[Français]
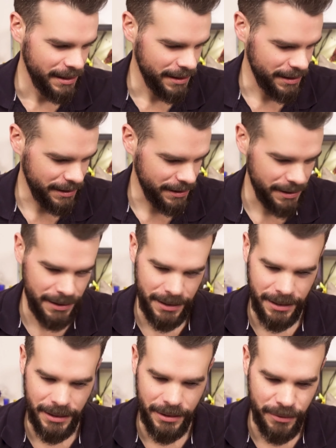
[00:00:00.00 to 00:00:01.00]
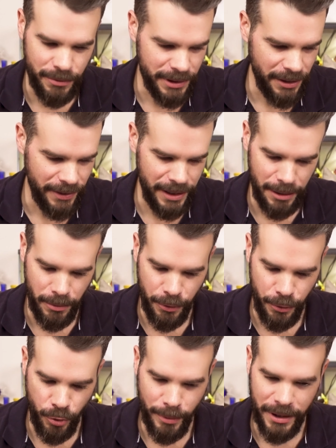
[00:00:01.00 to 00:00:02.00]
vous avez également
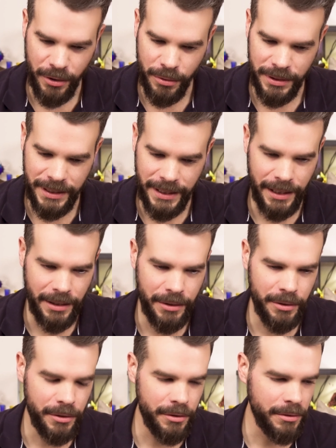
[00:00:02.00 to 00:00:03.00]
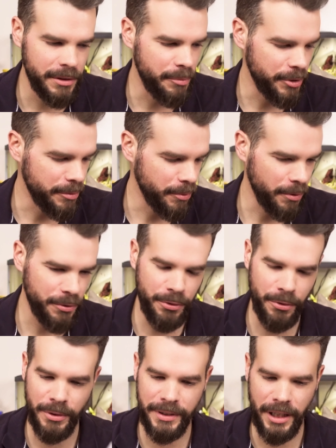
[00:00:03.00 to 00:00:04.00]
du matos tech typiquement
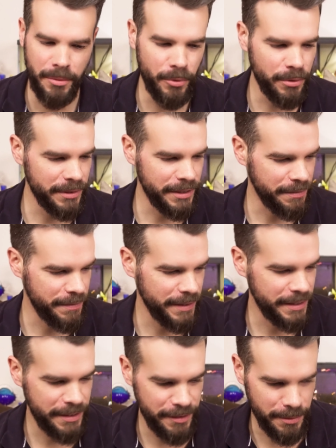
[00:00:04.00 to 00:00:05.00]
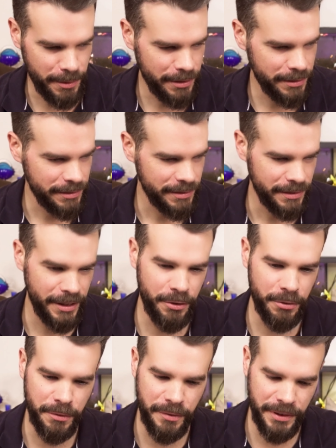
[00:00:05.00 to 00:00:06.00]
sur Simon, effectivement, des
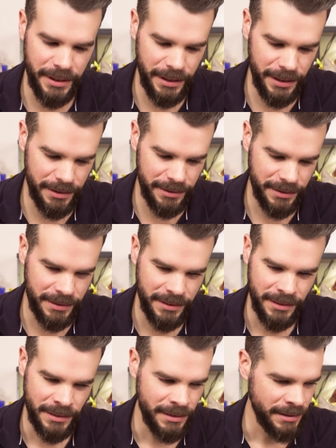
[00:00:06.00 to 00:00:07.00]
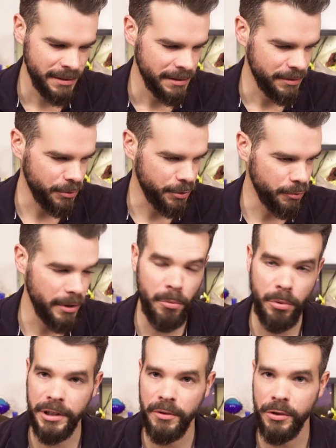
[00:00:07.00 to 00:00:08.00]
configs. Donc si vous voulez
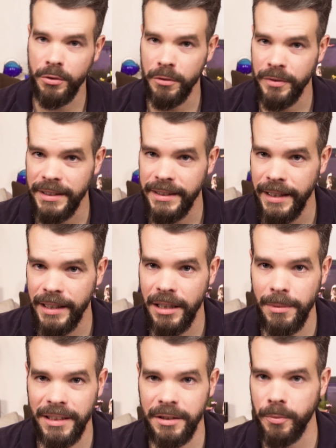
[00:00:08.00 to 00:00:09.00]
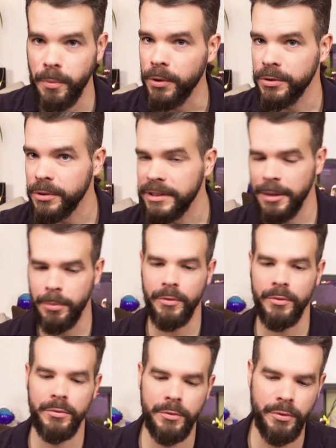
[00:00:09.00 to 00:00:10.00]
bosser votre config tech, et eh ben, je pense que ça peut
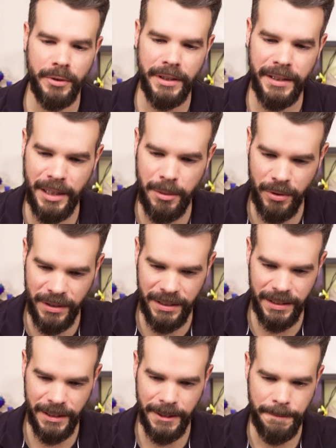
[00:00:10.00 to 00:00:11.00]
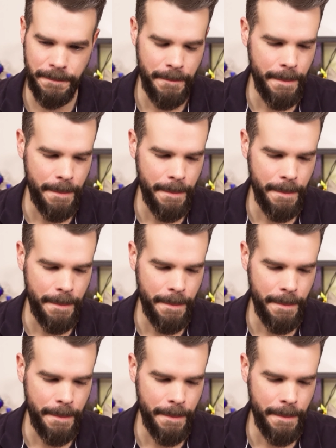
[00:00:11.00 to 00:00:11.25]
vous fournir des bonnes idées.